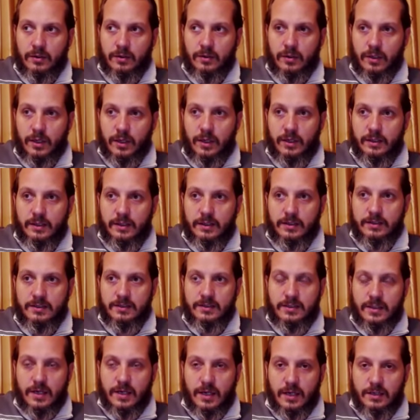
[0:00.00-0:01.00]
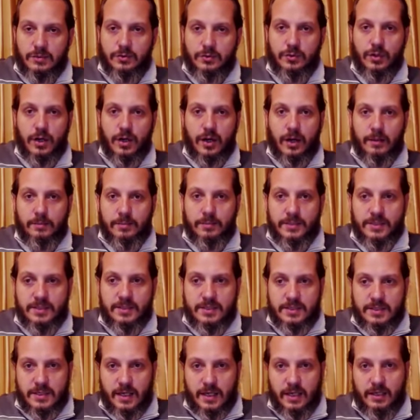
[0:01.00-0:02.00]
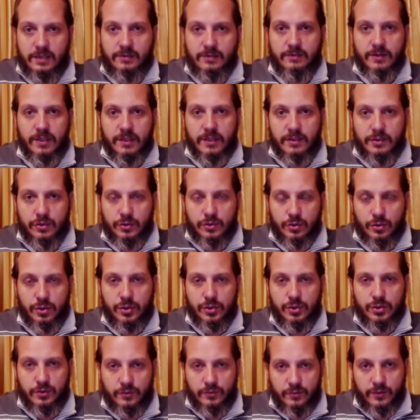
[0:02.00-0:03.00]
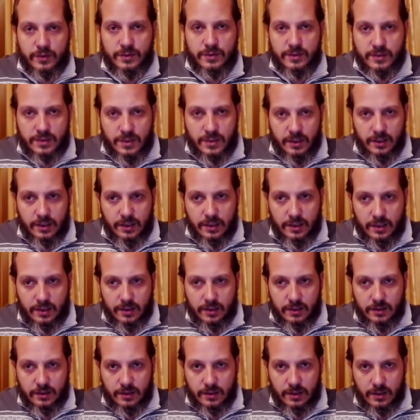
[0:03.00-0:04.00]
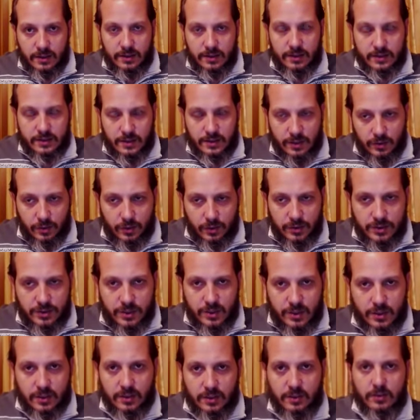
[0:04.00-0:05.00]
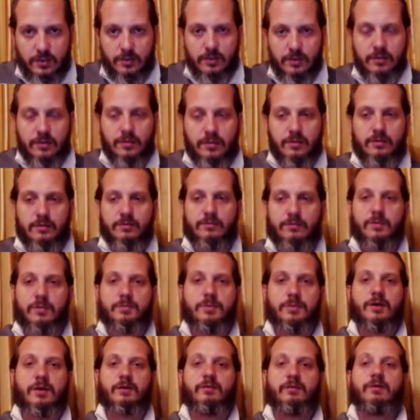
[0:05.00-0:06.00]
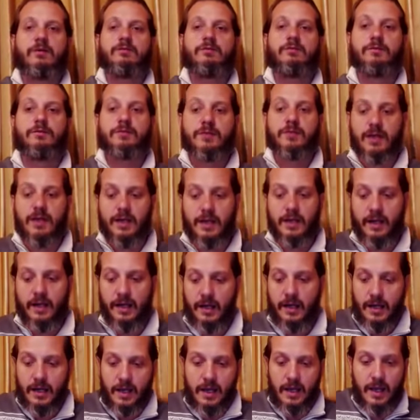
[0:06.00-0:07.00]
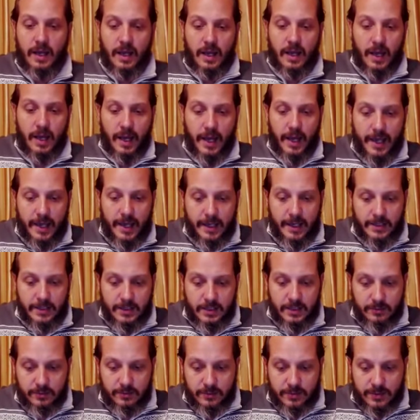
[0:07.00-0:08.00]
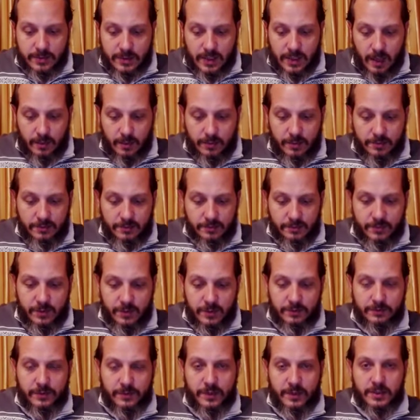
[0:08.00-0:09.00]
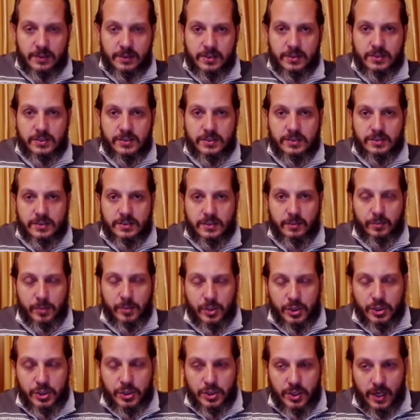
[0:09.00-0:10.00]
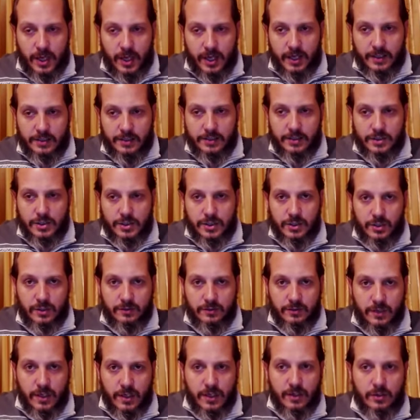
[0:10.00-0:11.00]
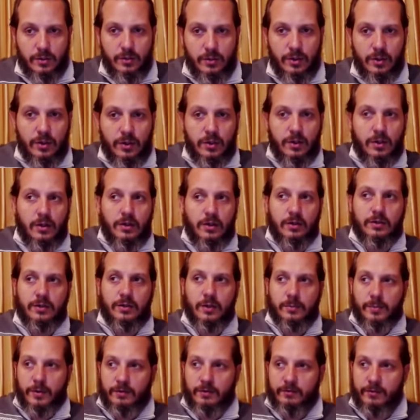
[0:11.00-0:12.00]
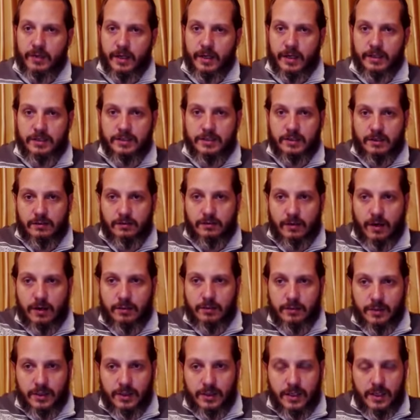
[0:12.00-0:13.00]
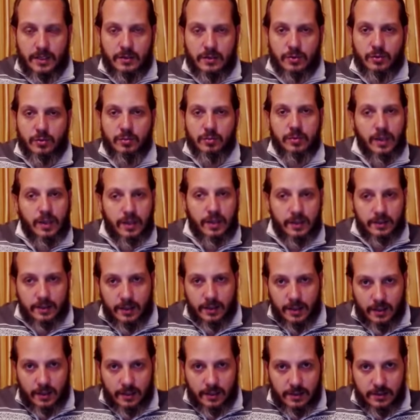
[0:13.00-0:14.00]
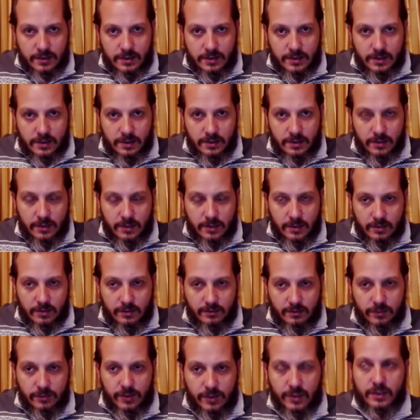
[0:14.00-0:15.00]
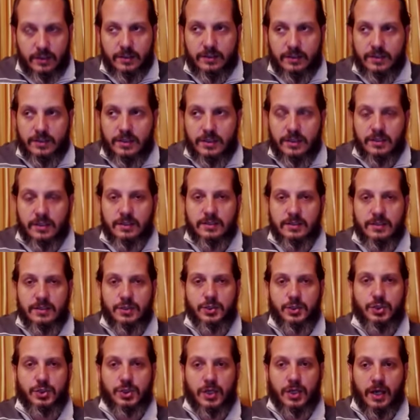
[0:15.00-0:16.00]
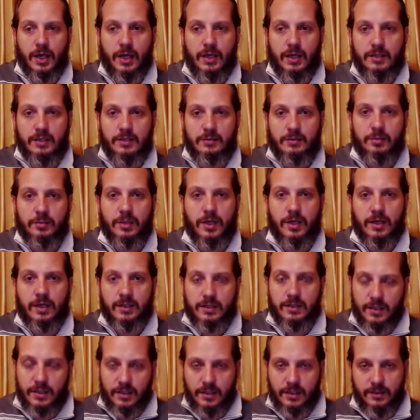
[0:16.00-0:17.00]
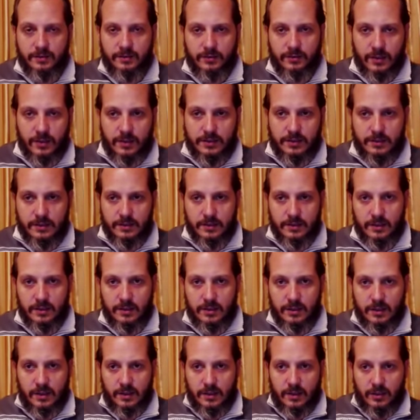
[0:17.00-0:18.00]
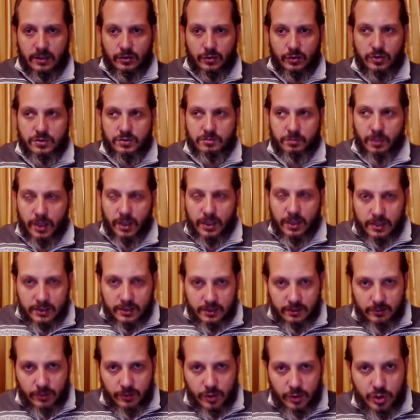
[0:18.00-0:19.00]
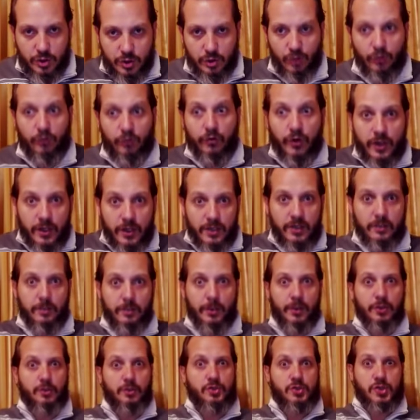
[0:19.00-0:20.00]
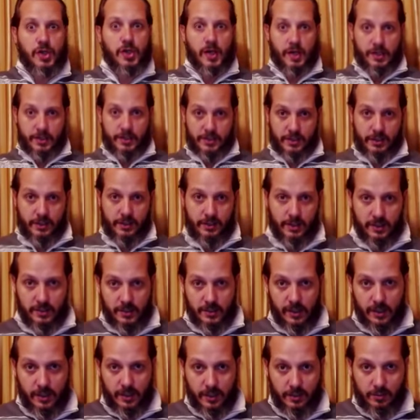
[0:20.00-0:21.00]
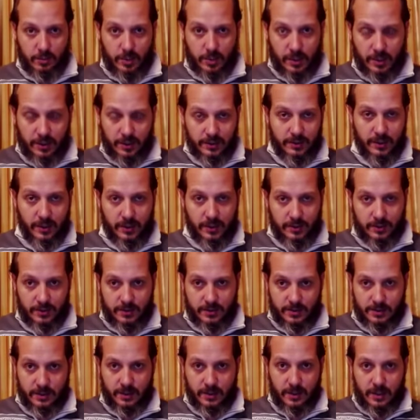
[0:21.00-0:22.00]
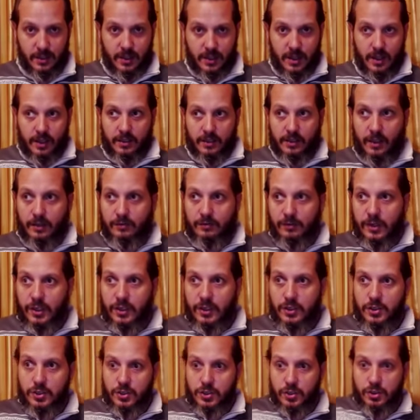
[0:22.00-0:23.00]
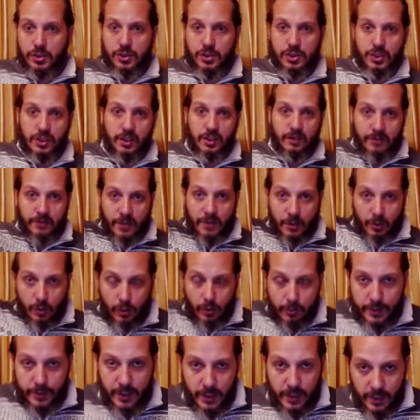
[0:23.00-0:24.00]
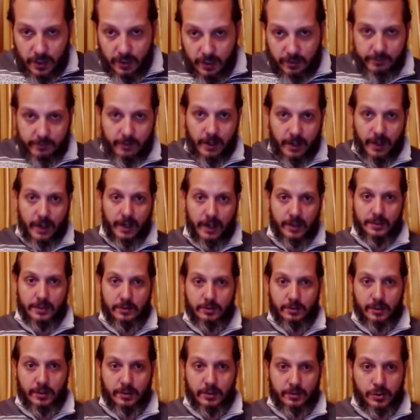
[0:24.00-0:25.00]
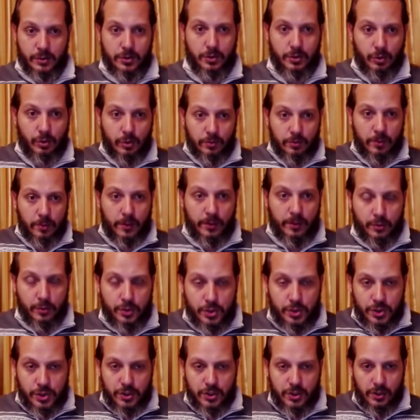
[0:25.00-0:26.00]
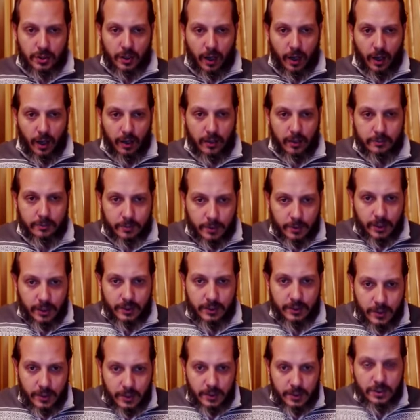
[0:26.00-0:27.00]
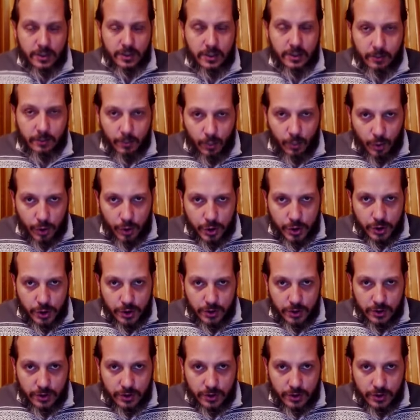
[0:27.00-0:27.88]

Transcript: это сразу обесценивает то, что вы сделали. Это с одной стороны, во-первых. Во-вторых, этим самым вы фактически запрещаете человеку направлять к вам энергию благодарности. Вы не разрешаете благодарить вас. То есть мало того, что вы не получаете этой энергии благодарности, так вы еще человеку перекрываете, потому что он получил, а отблагодарить не может.